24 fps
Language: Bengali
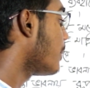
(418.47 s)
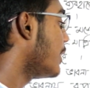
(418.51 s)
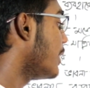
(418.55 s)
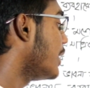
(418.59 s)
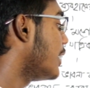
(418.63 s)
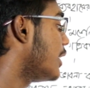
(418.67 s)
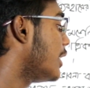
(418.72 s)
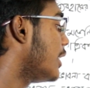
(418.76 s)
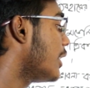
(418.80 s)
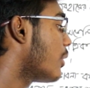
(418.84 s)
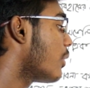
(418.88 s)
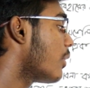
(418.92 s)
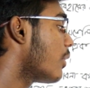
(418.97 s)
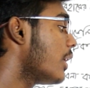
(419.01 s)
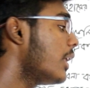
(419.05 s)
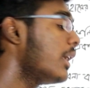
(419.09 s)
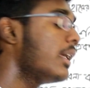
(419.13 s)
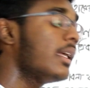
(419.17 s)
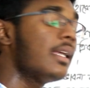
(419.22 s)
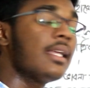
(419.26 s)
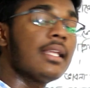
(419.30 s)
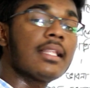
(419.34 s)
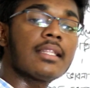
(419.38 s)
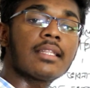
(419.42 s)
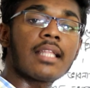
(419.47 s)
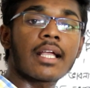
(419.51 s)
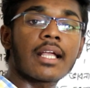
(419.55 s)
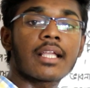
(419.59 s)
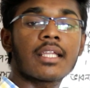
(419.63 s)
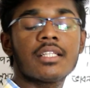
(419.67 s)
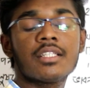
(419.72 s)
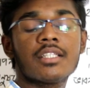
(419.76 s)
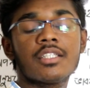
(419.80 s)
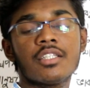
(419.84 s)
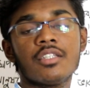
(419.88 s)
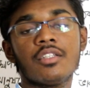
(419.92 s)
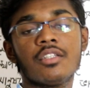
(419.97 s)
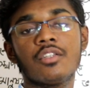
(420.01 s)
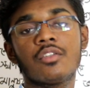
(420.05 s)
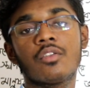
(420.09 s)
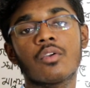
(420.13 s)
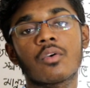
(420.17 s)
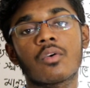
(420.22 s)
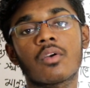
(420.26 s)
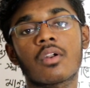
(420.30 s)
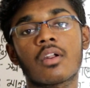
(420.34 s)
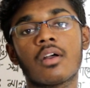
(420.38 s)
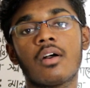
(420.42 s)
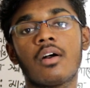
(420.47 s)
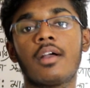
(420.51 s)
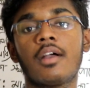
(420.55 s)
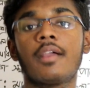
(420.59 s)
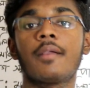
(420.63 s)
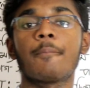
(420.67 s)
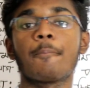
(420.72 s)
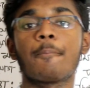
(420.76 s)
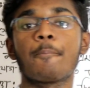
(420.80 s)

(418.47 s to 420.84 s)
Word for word: ভিত্তি করে তাকে চিহ্নিত করা হয়